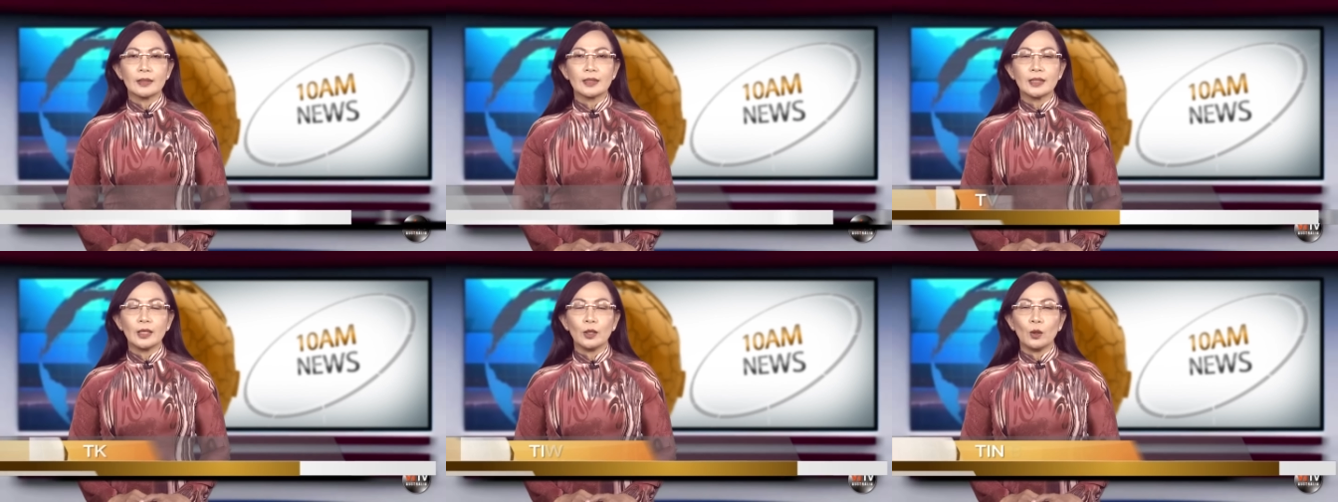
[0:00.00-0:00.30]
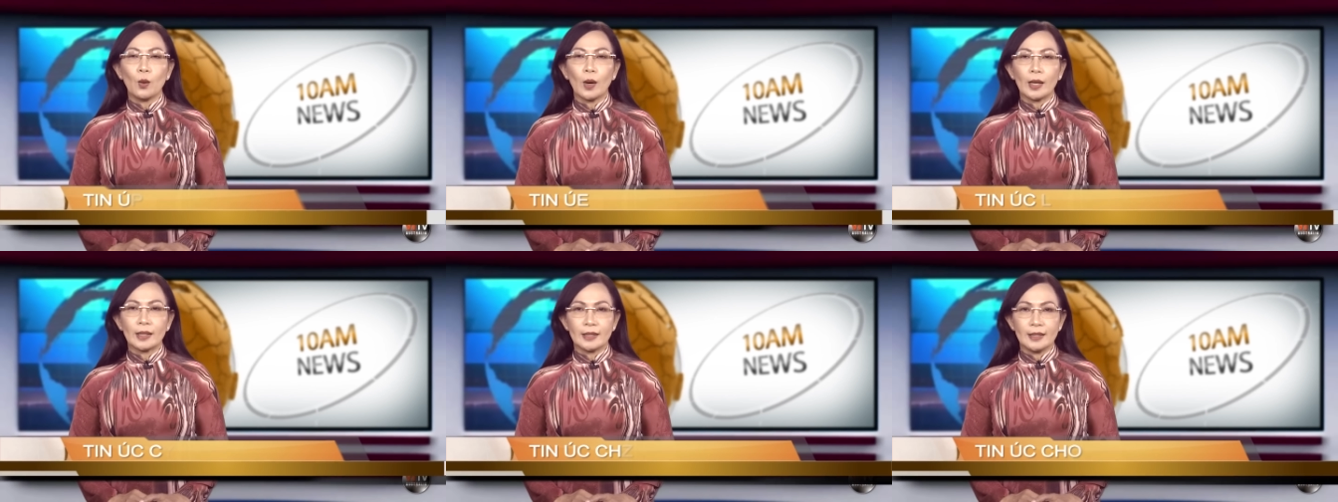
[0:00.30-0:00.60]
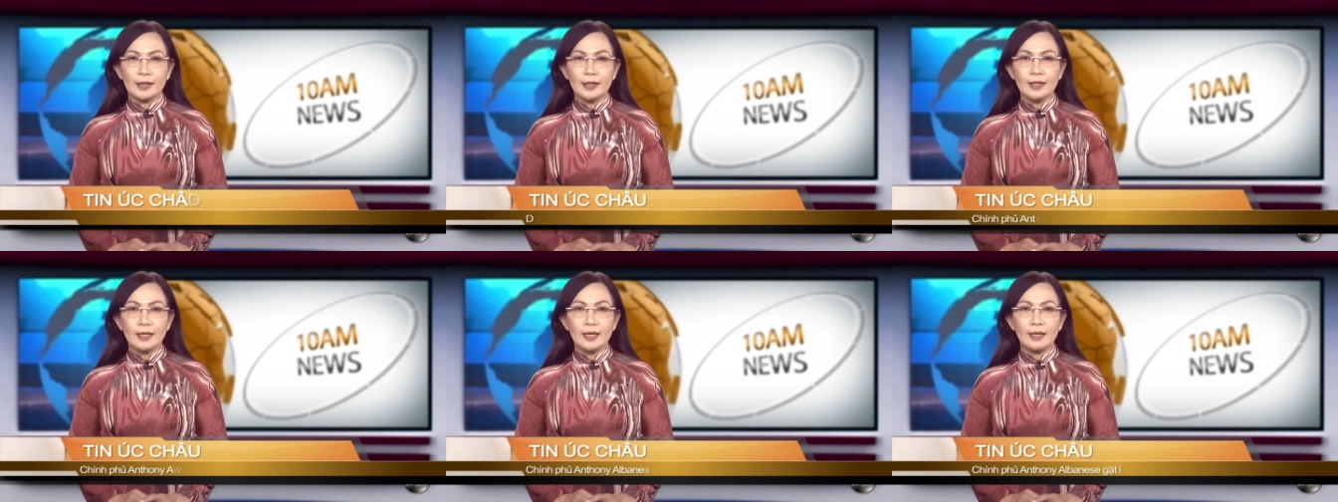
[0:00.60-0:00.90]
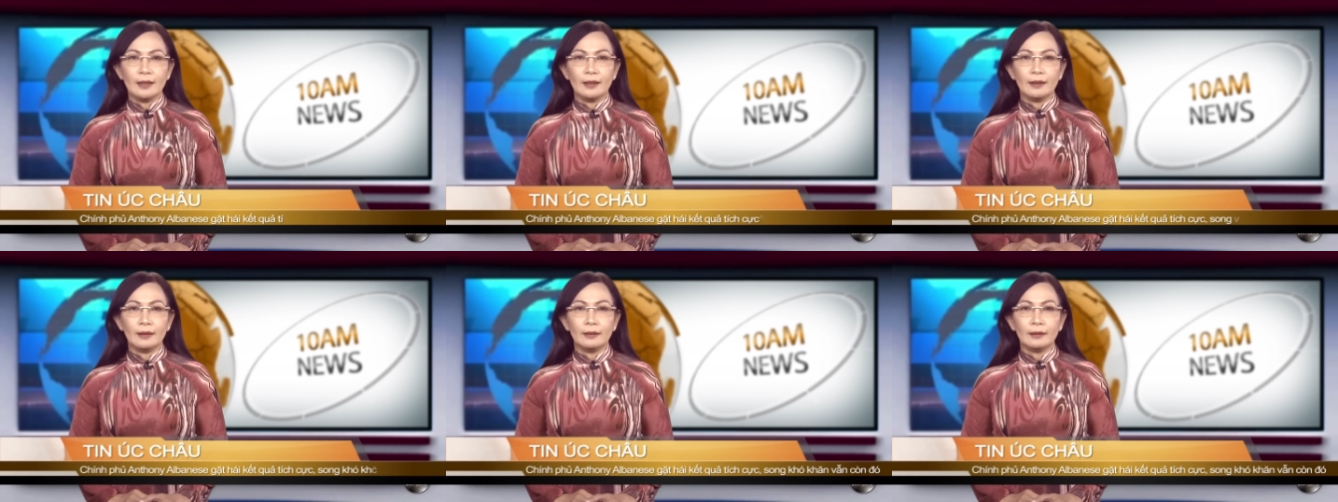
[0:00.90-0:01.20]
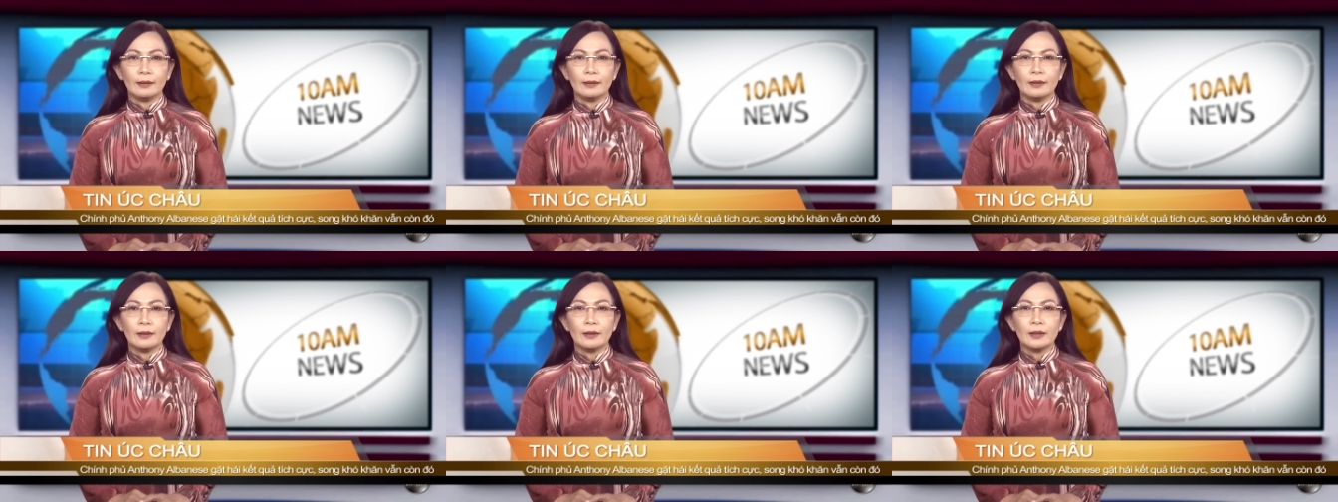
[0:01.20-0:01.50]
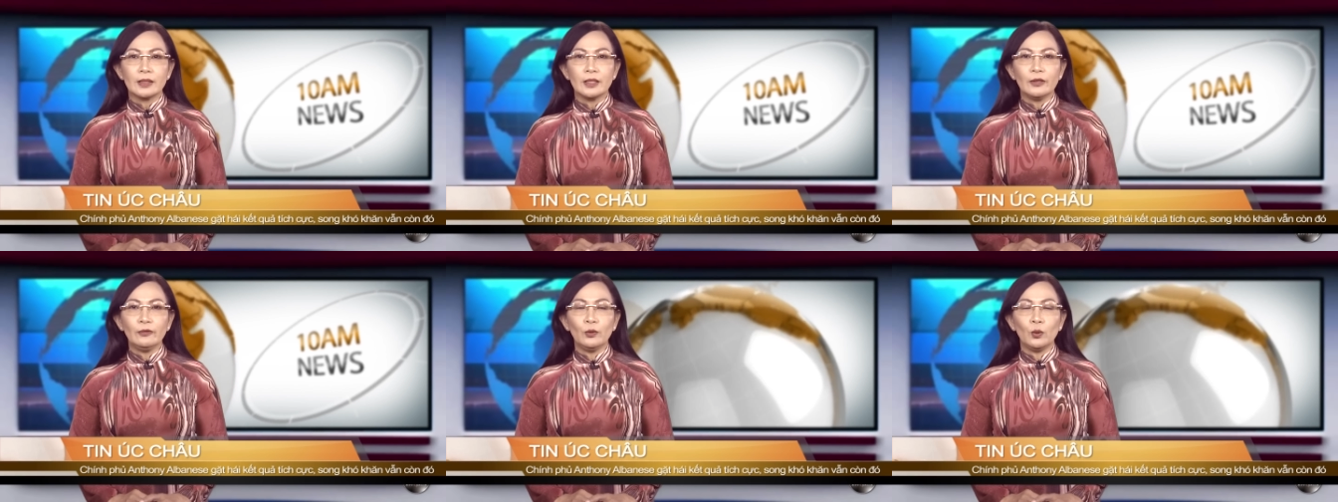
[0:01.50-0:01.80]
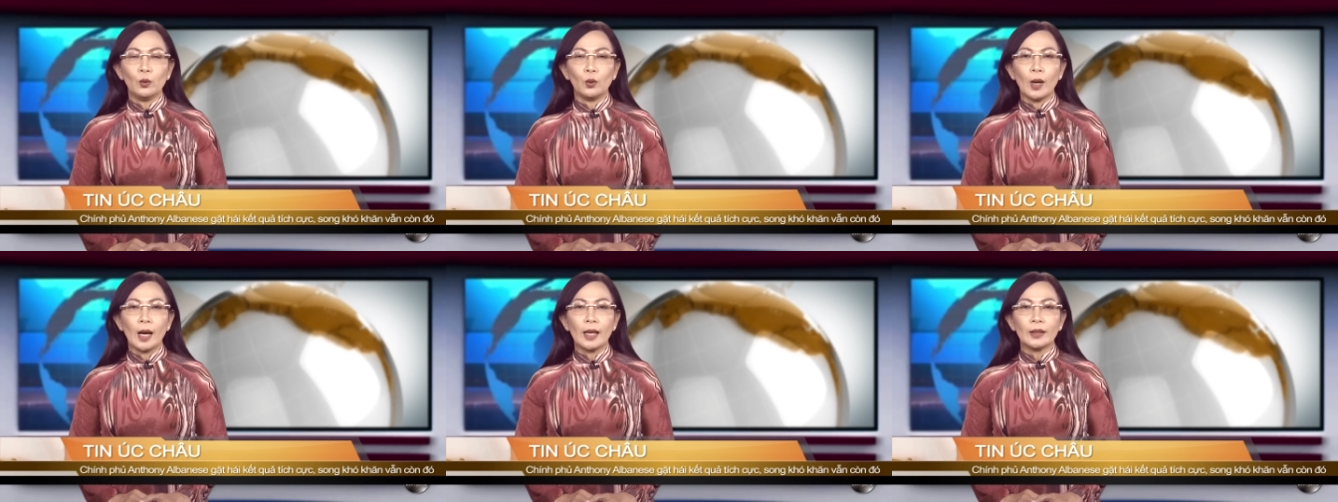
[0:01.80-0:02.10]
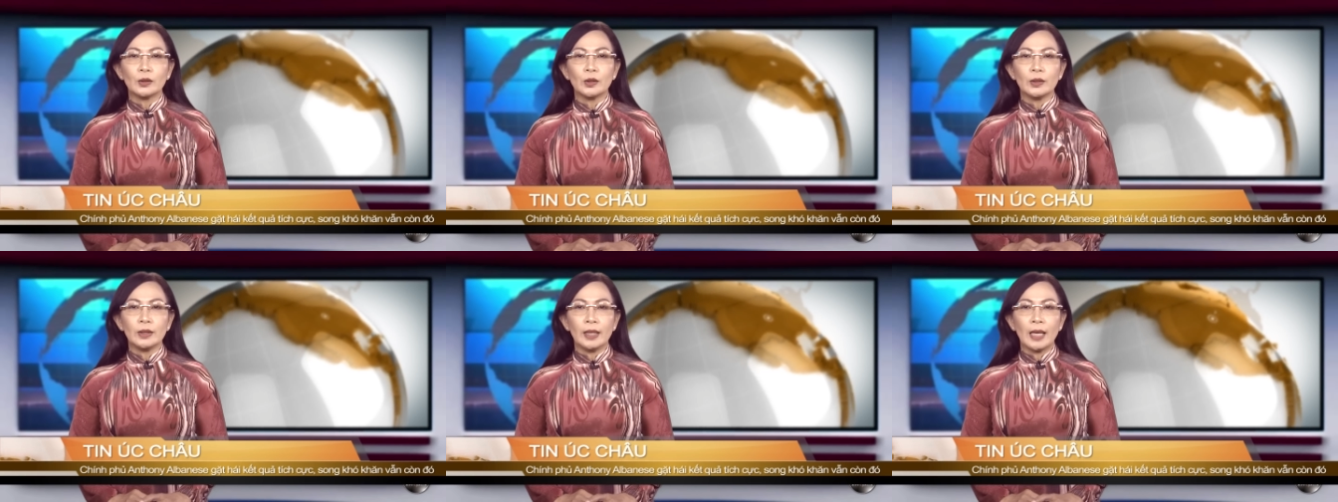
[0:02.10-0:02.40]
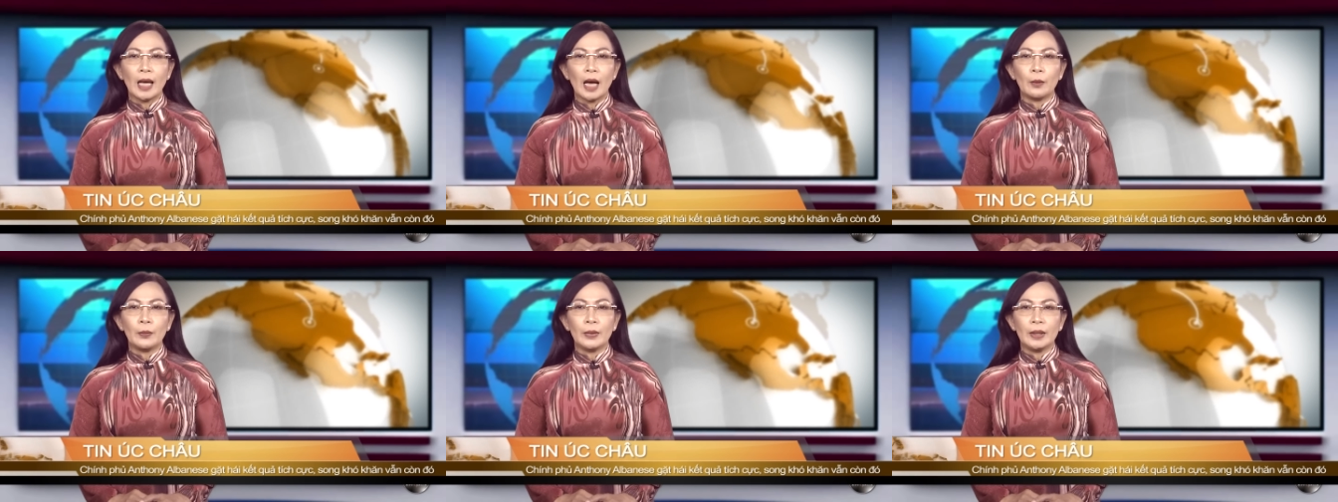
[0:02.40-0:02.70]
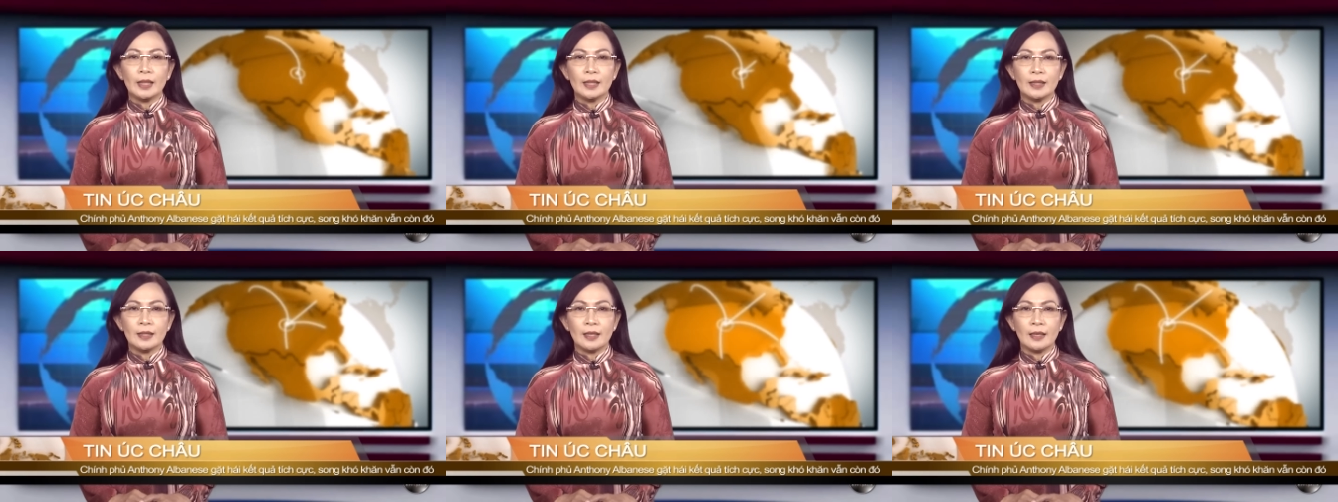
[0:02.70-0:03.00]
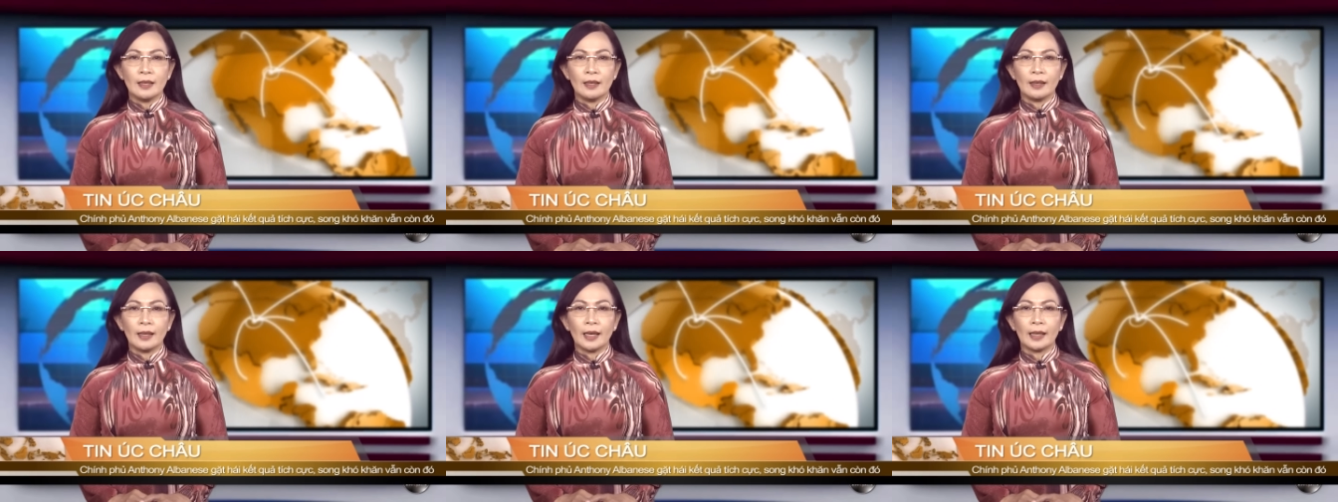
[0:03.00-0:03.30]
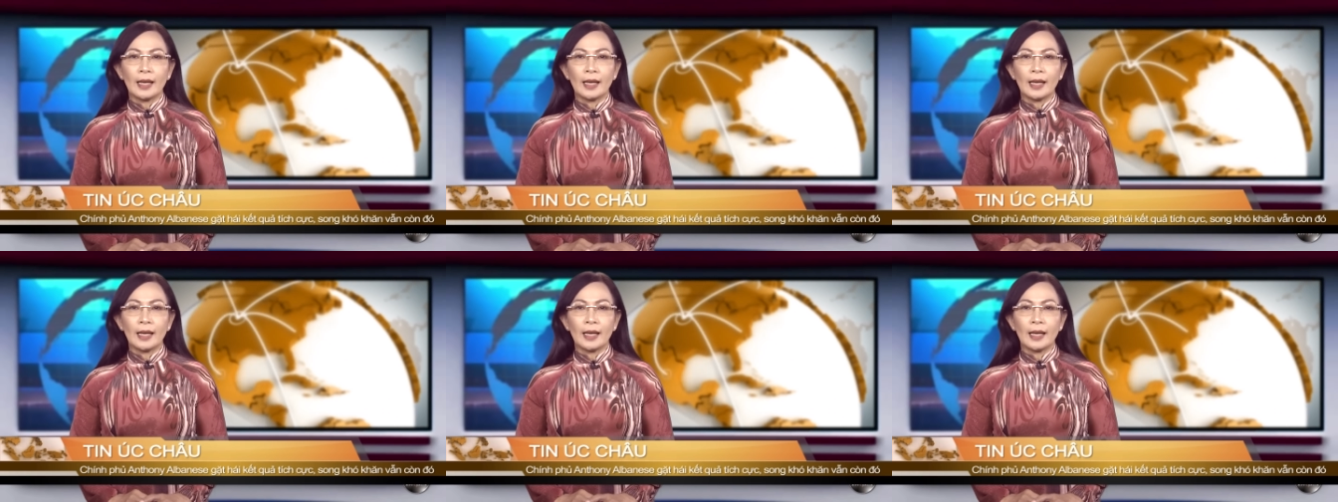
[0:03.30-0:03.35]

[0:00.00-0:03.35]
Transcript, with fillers: Sinh hoạt chính trị Chính phủ Anthony Albanese